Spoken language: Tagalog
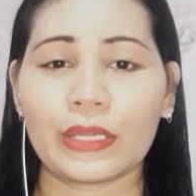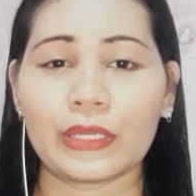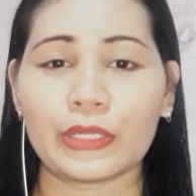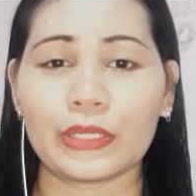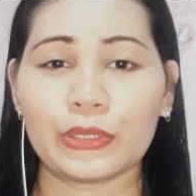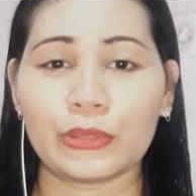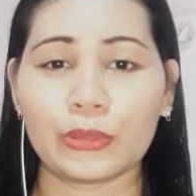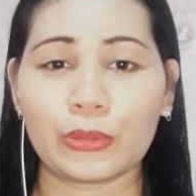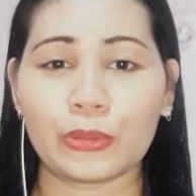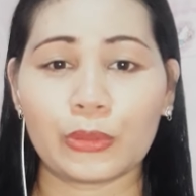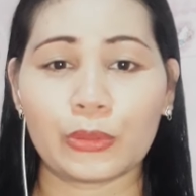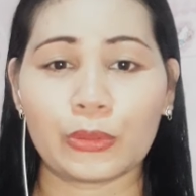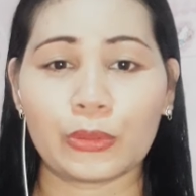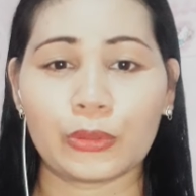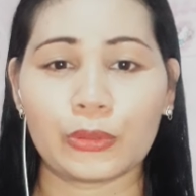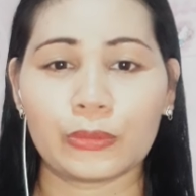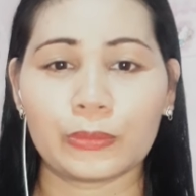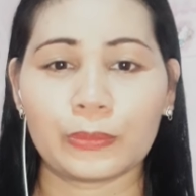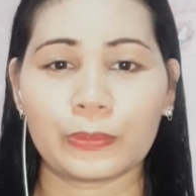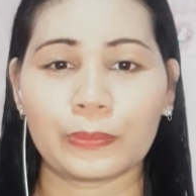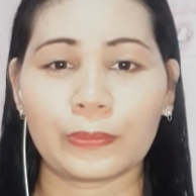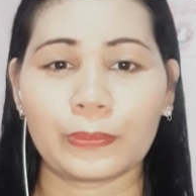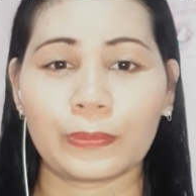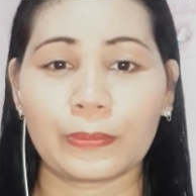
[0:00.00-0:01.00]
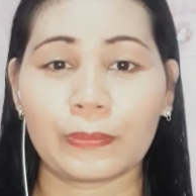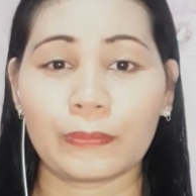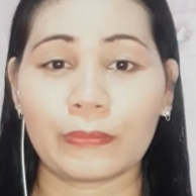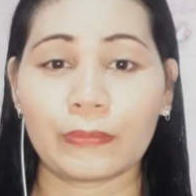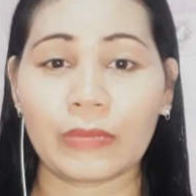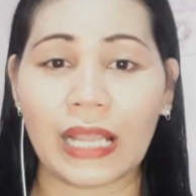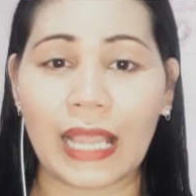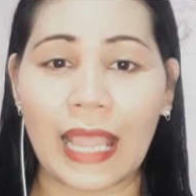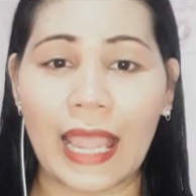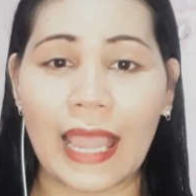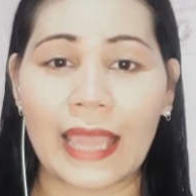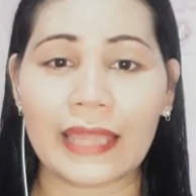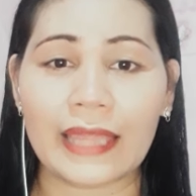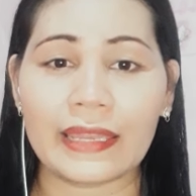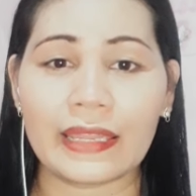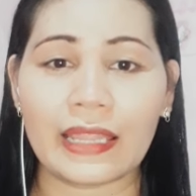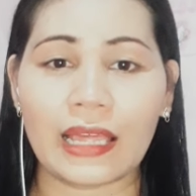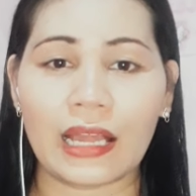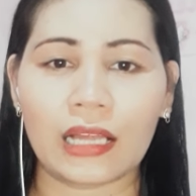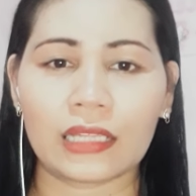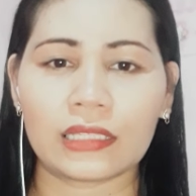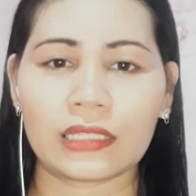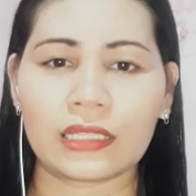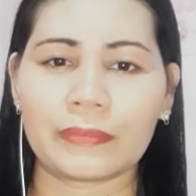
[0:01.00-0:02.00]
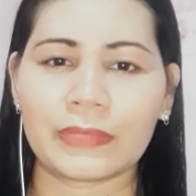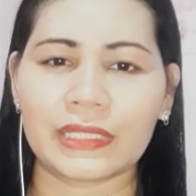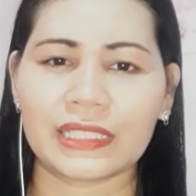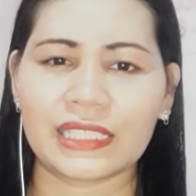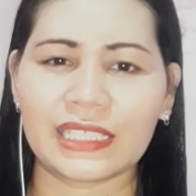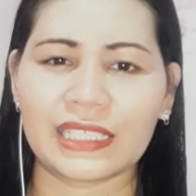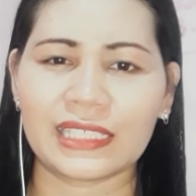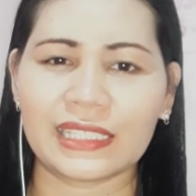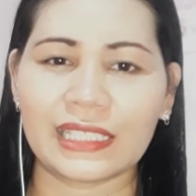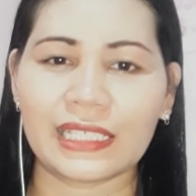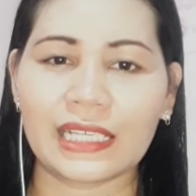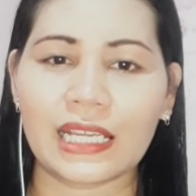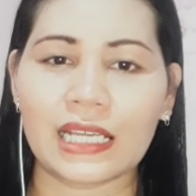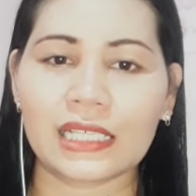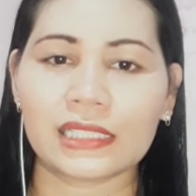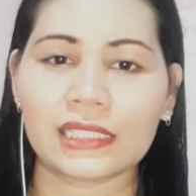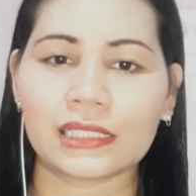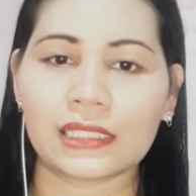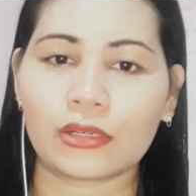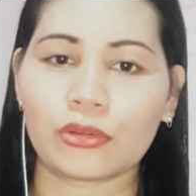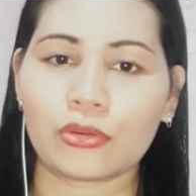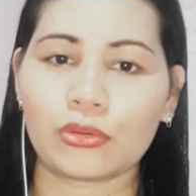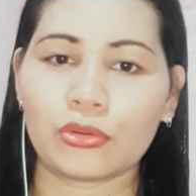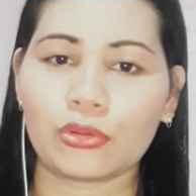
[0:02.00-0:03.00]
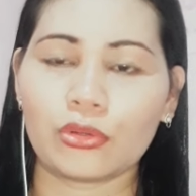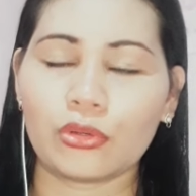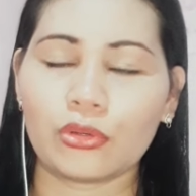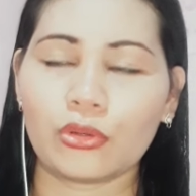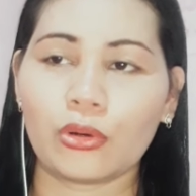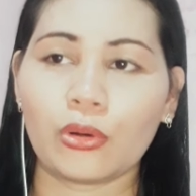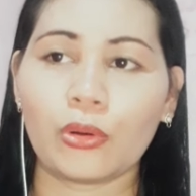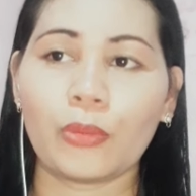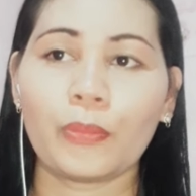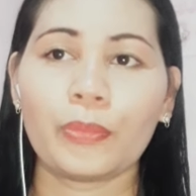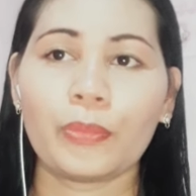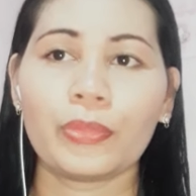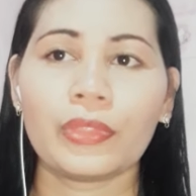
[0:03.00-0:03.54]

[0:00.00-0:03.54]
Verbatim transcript: yung mga anak na matitigas ang ulo,